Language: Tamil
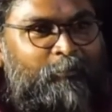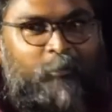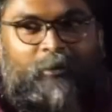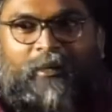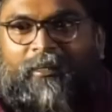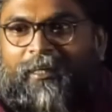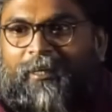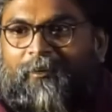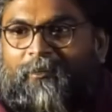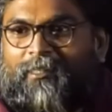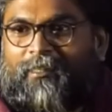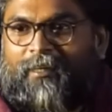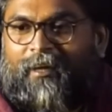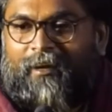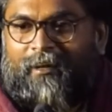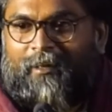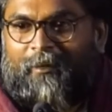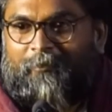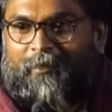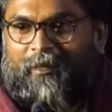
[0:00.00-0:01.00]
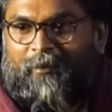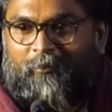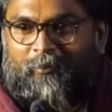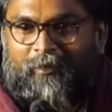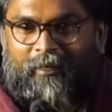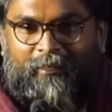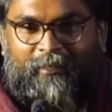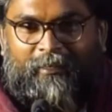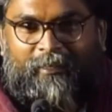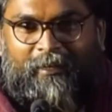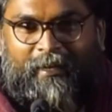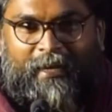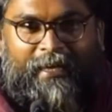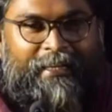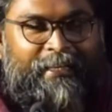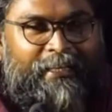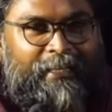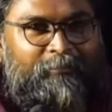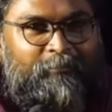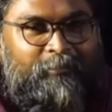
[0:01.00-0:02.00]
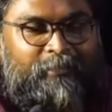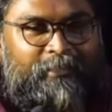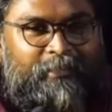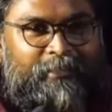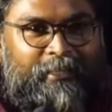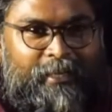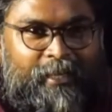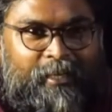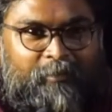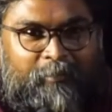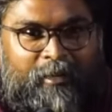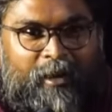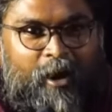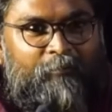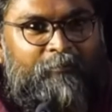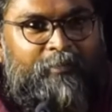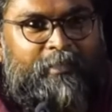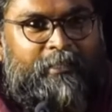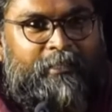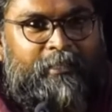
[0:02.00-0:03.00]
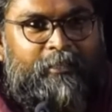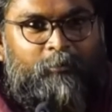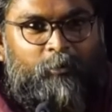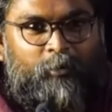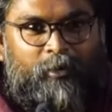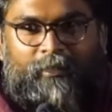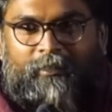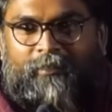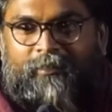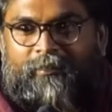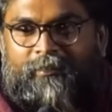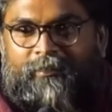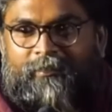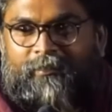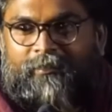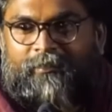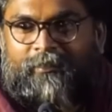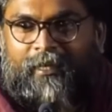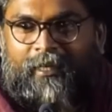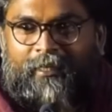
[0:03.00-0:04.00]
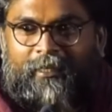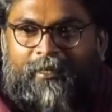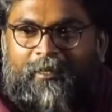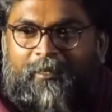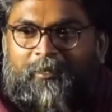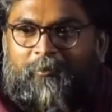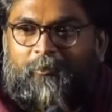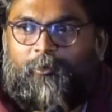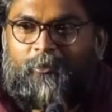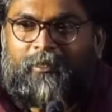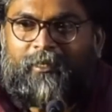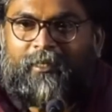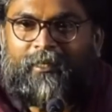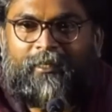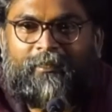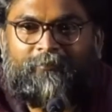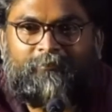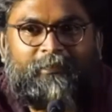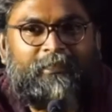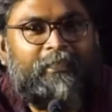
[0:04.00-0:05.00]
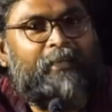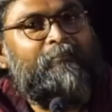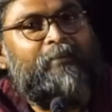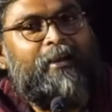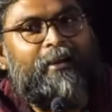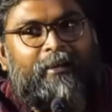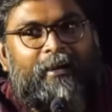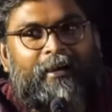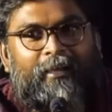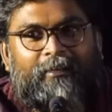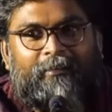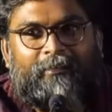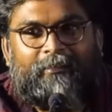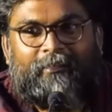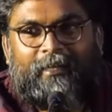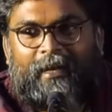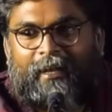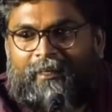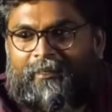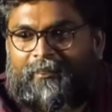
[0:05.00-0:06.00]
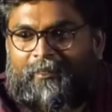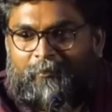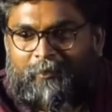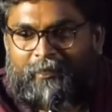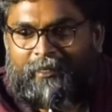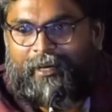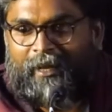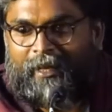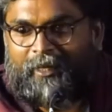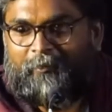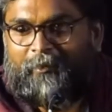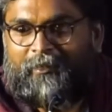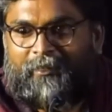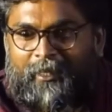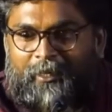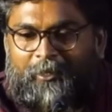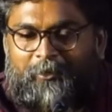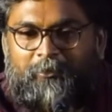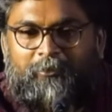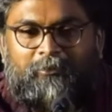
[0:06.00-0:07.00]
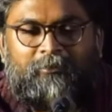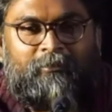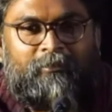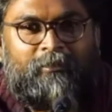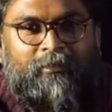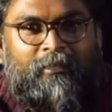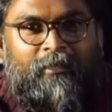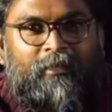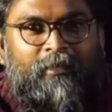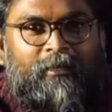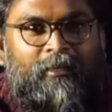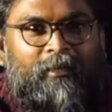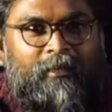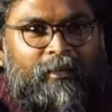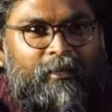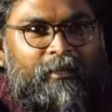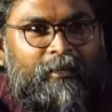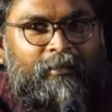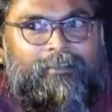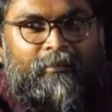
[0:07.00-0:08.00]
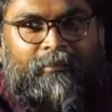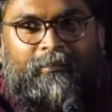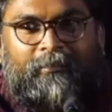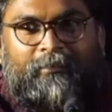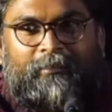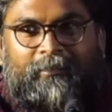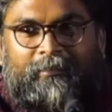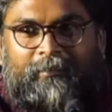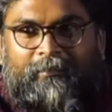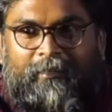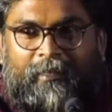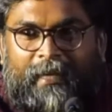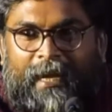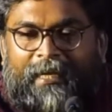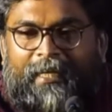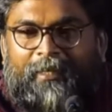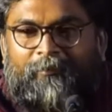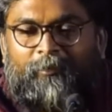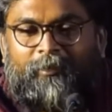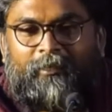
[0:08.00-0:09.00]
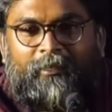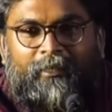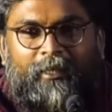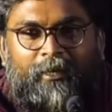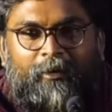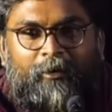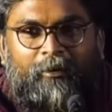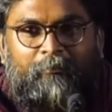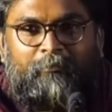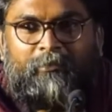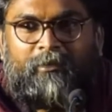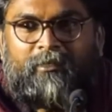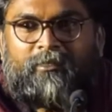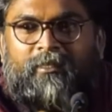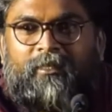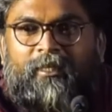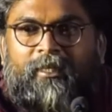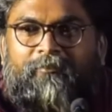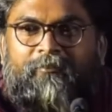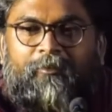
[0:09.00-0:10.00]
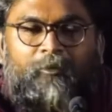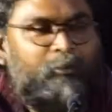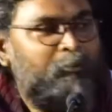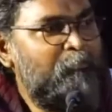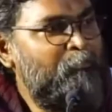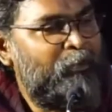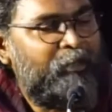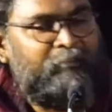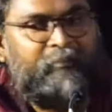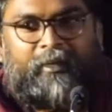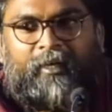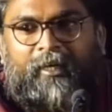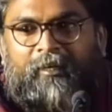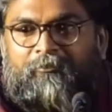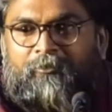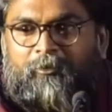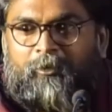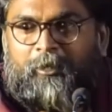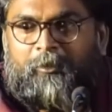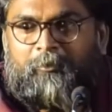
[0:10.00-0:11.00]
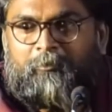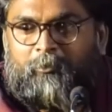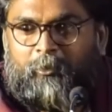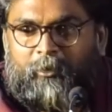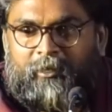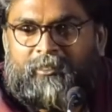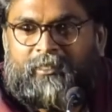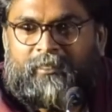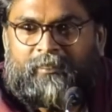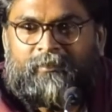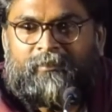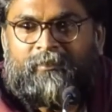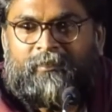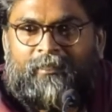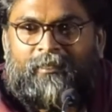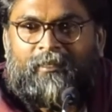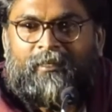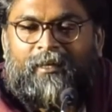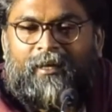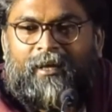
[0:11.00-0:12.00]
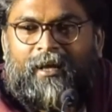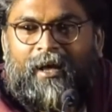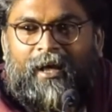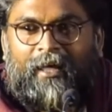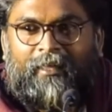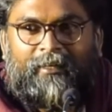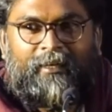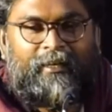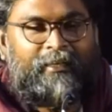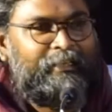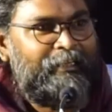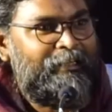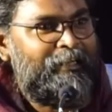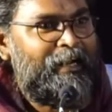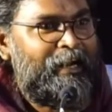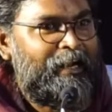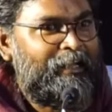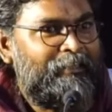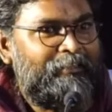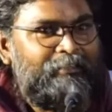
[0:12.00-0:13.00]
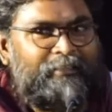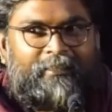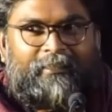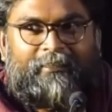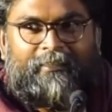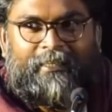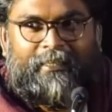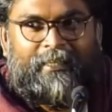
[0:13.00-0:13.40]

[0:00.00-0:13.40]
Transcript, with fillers: உள்ளது ஏழு வருஷம் அப்படின்னா ஒன்றும் இல்லை அந்த ரைட்டிங் வந்து எல்லாருமே ஆஃபீஸில் உட்காந்து கதை எழுதும் போது இல்லை இங்கே வேலை நடக்குது இது நடக்குது அப்படின்னு எல்லாருக்குமே தெரியும் இது ரைட்டிங் வந்து என்னோட பர்சனல் லைஃபுக்குள்ளேயும் ப்ரைவேட் லைஃபுக்குள்ளேயும் போயிடுச்சு அதனால் என்ன நடக்குதுங்கிறது